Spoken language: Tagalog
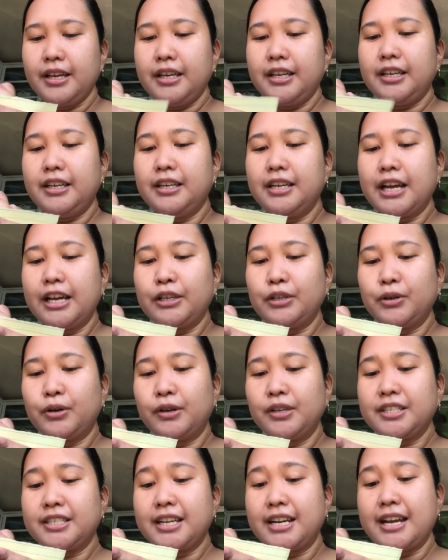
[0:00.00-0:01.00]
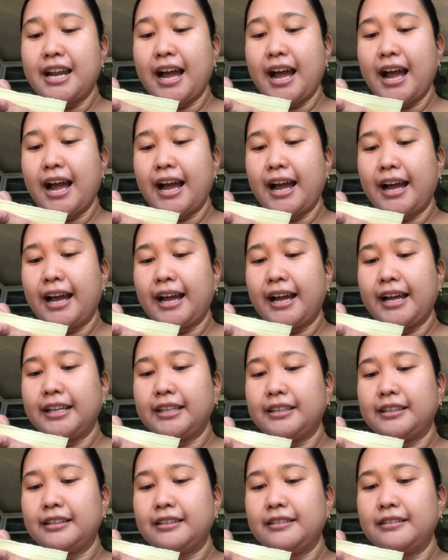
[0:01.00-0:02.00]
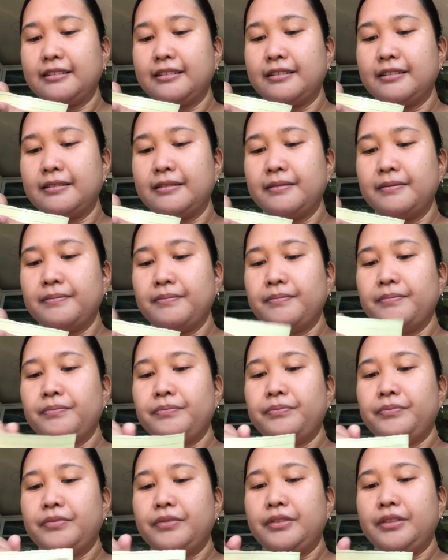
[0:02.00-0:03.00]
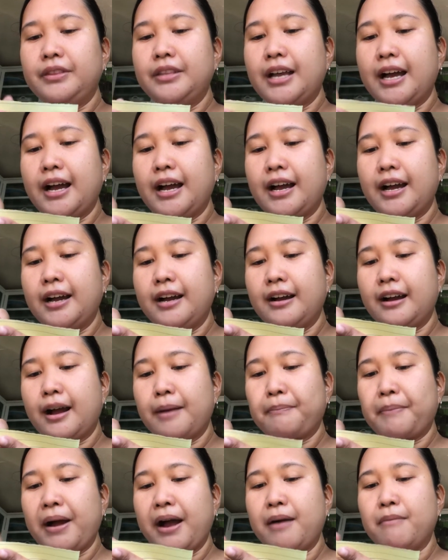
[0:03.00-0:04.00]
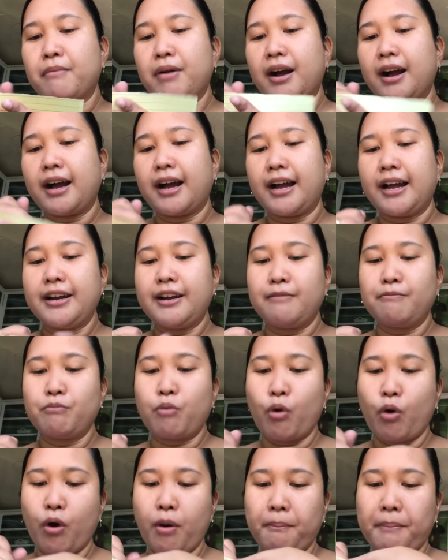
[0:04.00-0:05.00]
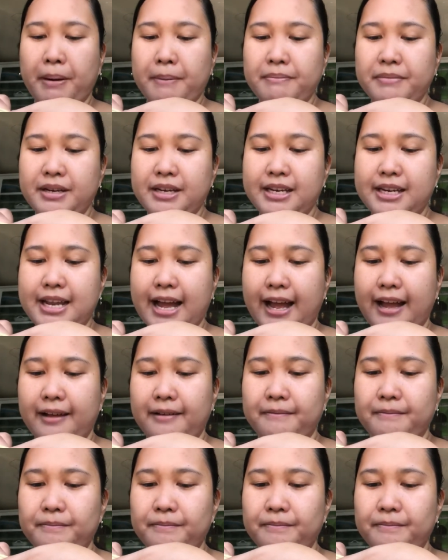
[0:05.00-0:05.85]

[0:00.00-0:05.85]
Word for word: Ilayo sa lahat ng kapahamakan ng buong pamilya.